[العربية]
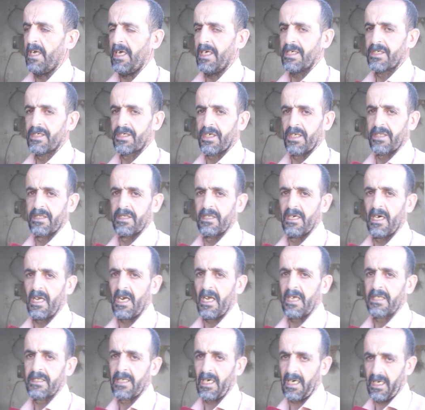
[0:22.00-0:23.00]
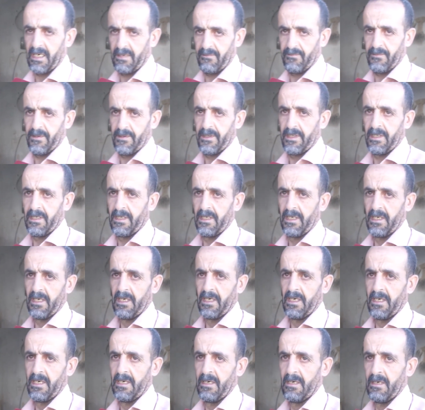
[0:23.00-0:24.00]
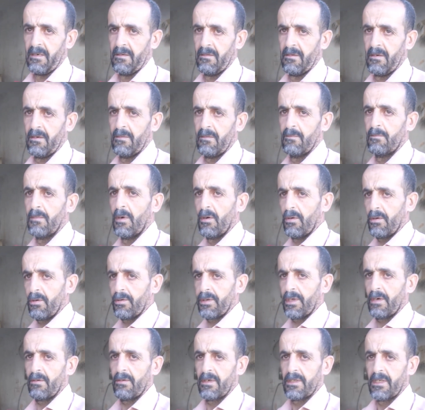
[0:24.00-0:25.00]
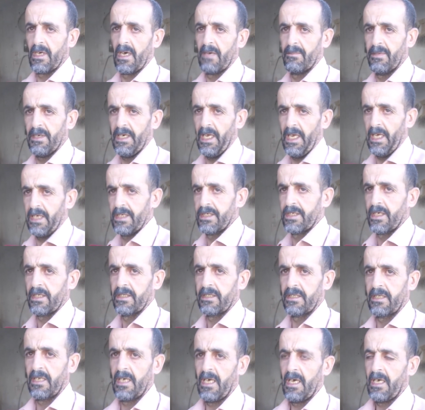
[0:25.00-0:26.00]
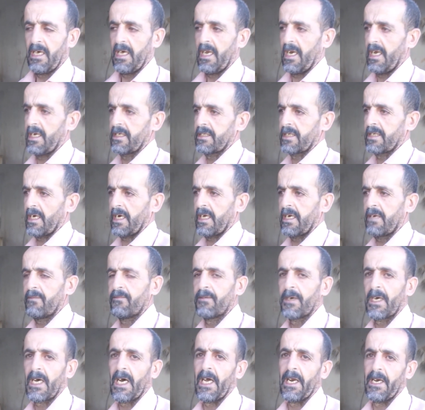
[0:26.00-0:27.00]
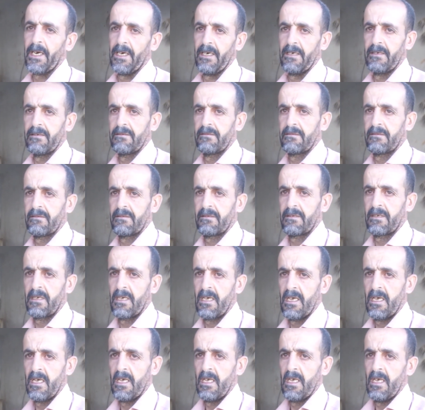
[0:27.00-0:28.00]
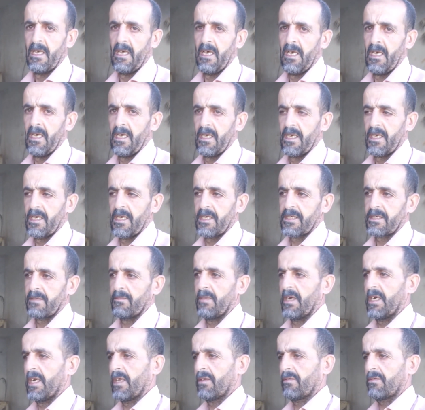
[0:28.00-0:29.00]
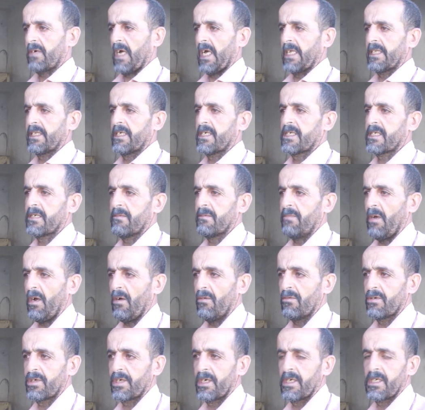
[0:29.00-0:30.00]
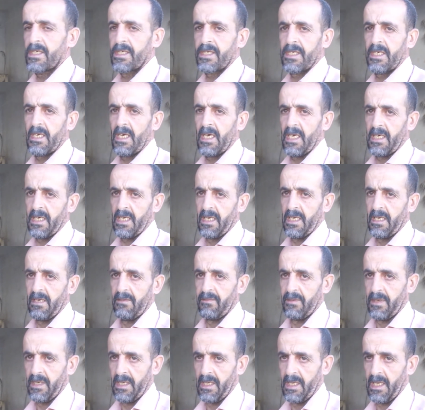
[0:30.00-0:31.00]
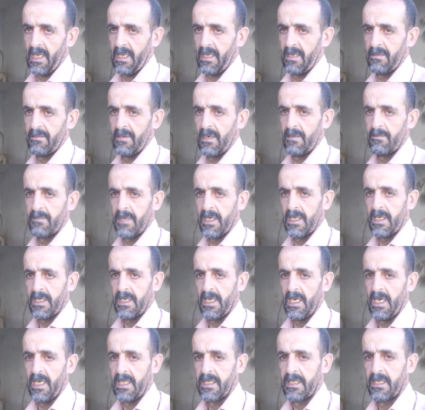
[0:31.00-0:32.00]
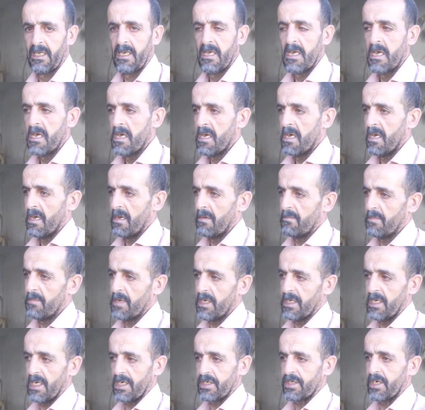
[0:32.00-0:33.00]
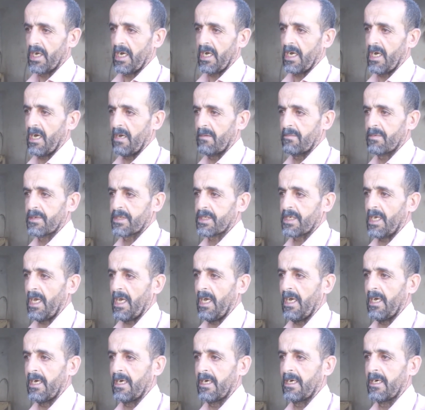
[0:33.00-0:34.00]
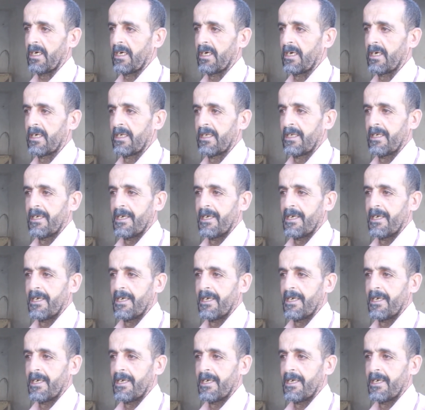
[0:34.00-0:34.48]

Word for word: عن جد راهي تقريب في آه، موروثة أبن عن جد راهي تقريب في قرن تما انا دوك عندي 27 سنه هنا في يعني المهنه هذه مهنه شاقه بصح آه،